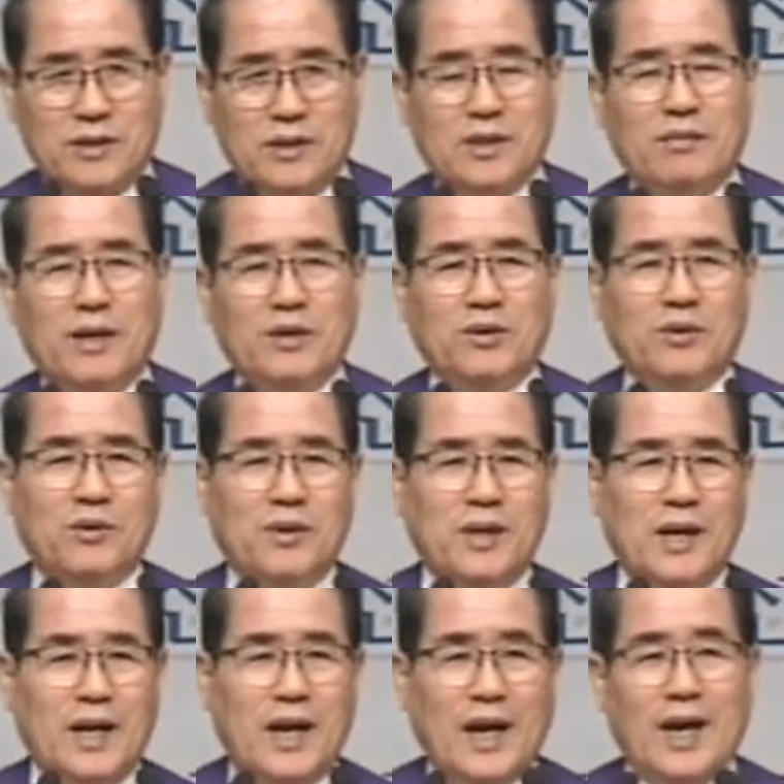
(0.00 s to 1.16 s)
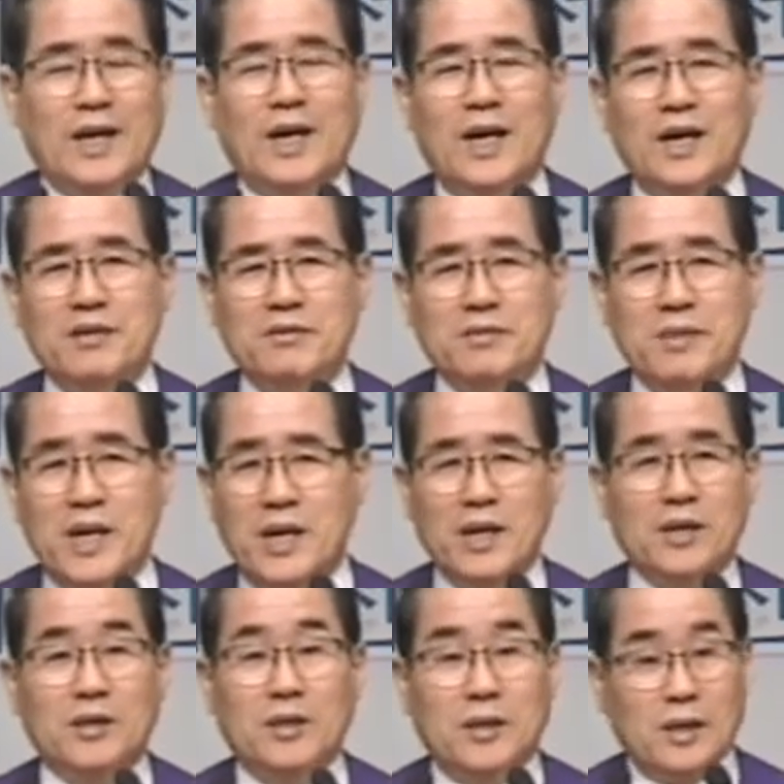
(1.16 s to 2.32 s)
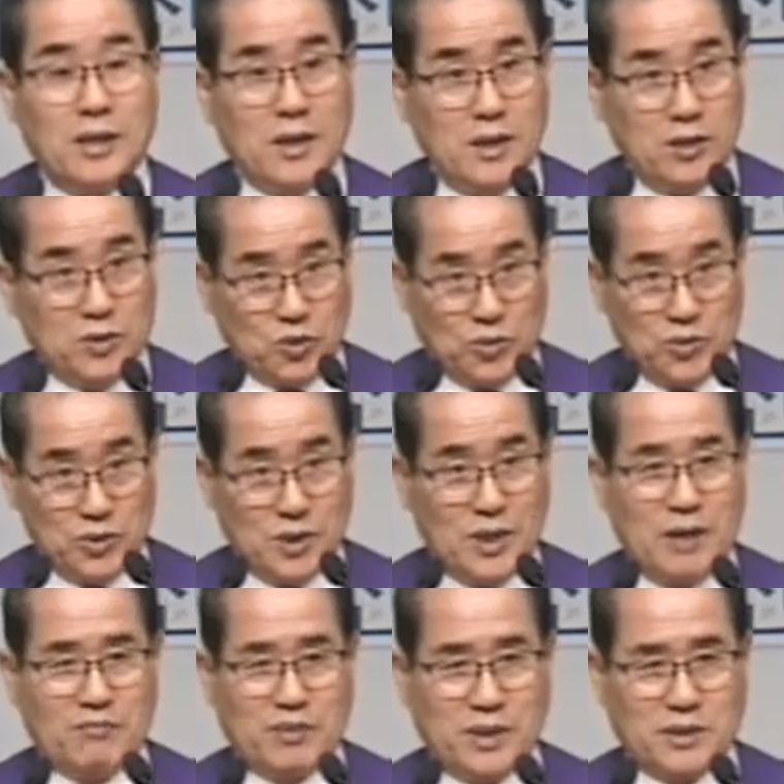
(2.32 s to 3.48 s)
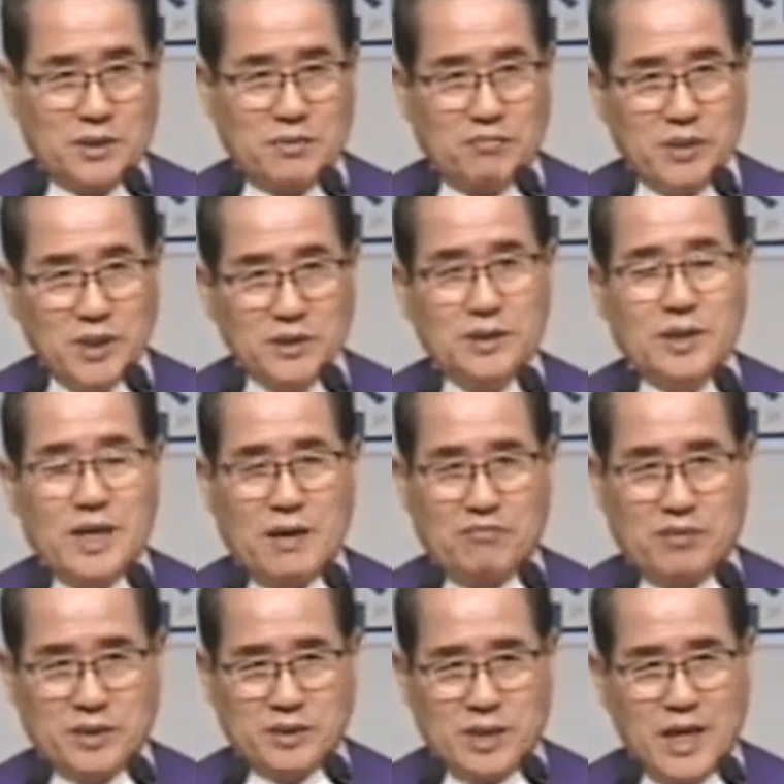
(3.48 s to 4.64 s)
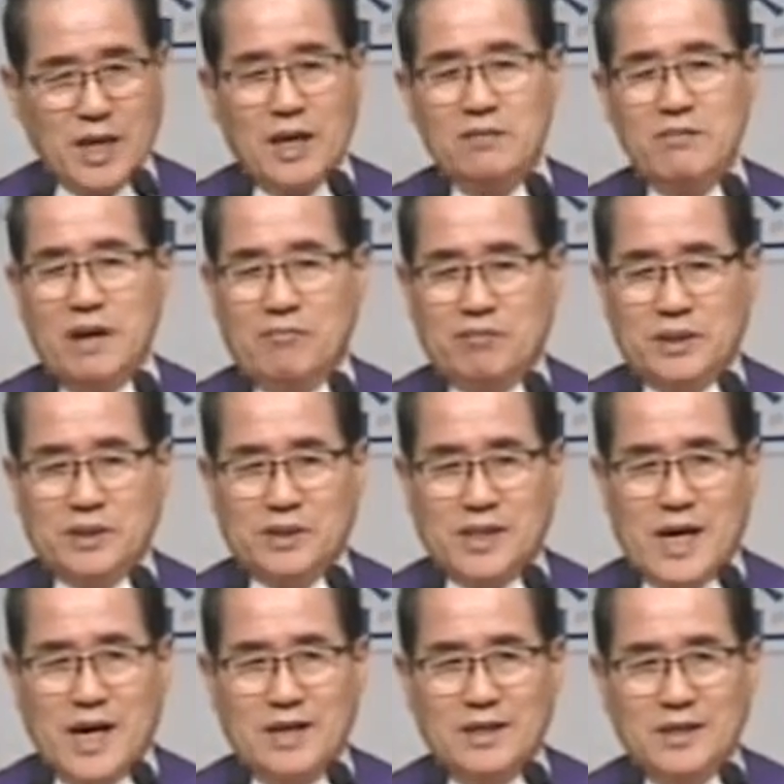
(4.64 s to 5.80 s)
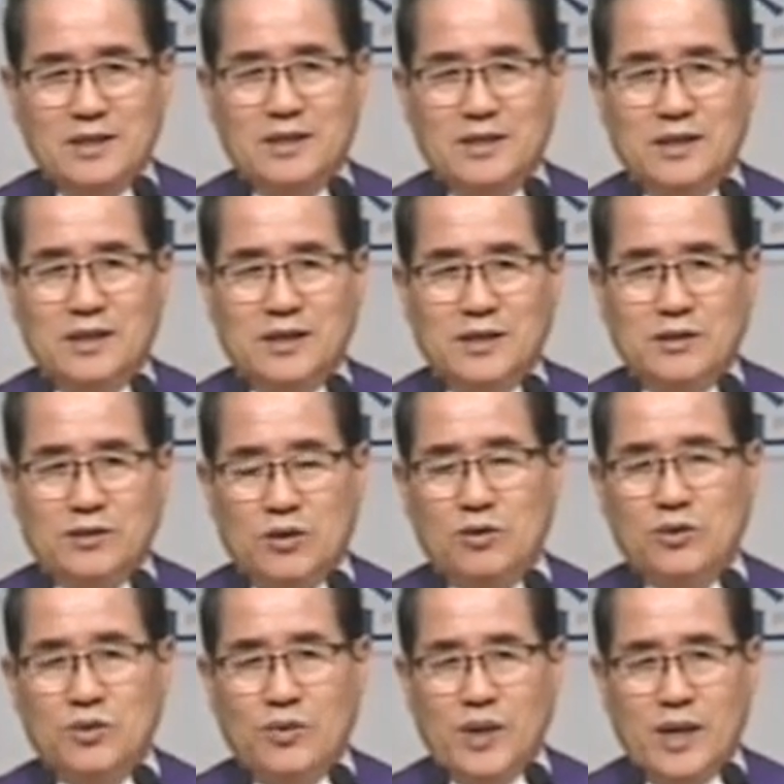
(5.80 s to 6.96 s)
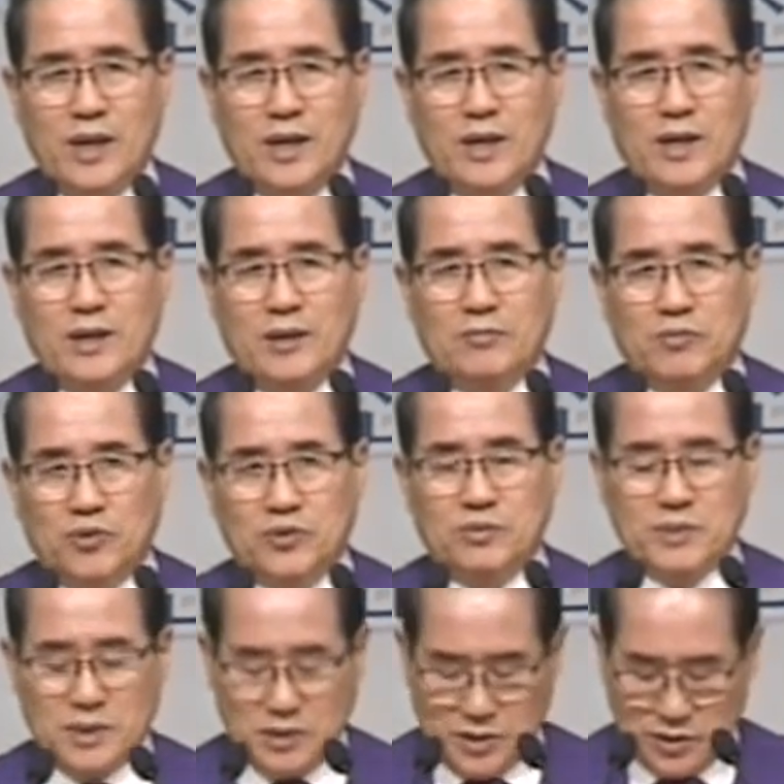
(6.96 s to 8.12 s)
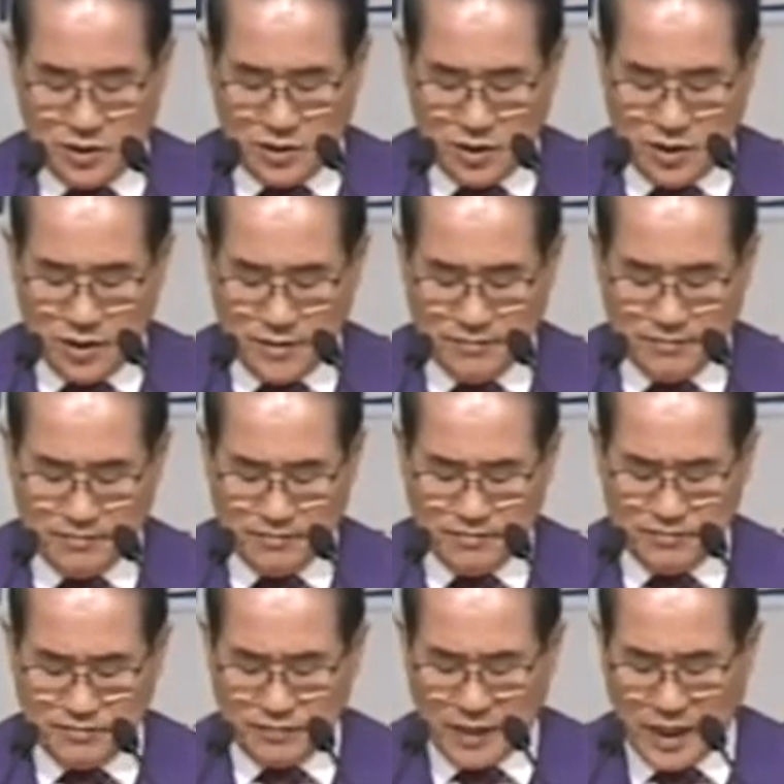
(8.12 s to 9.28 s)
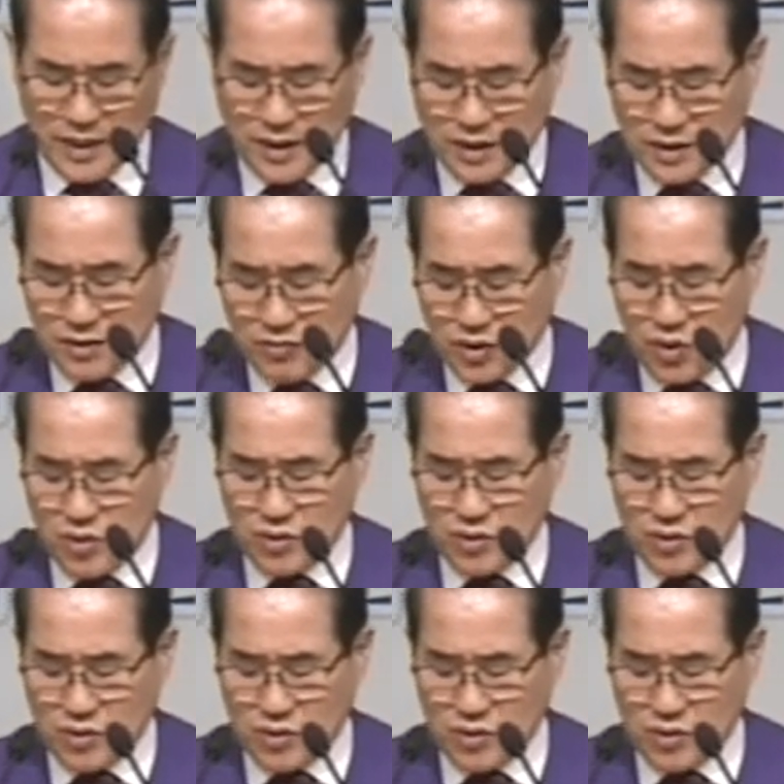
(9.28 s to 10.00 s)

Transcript: 이게 바로 하나님의 존전 앞에서, 면전 앞에서, 하나님 앞에서 사는 성도의 모습인 것이죠. 그러므로